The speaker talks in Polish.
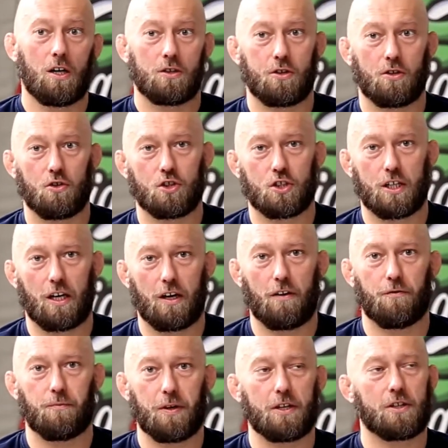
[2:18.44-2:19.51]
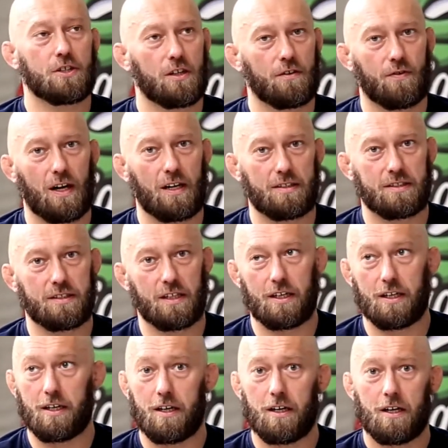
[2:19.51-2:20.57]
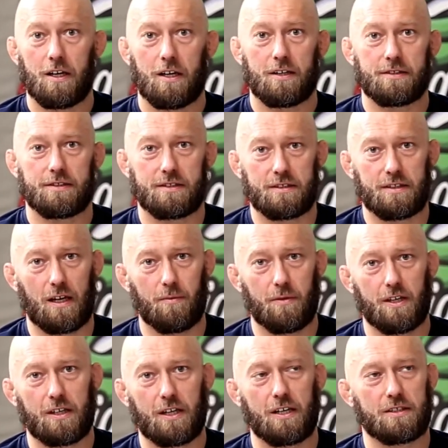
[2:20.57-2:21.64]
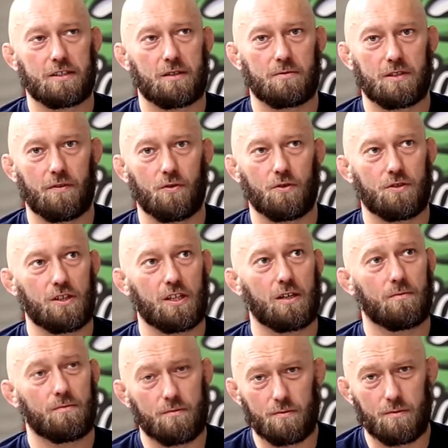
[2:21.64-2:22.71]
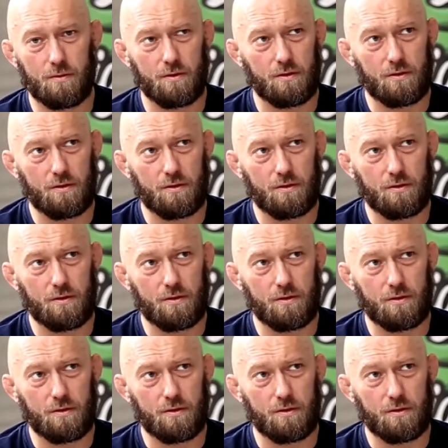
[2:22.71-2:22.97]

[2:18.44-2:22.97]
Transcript: troszkę w pierwszej walce z amerykańskim zawodnikiem.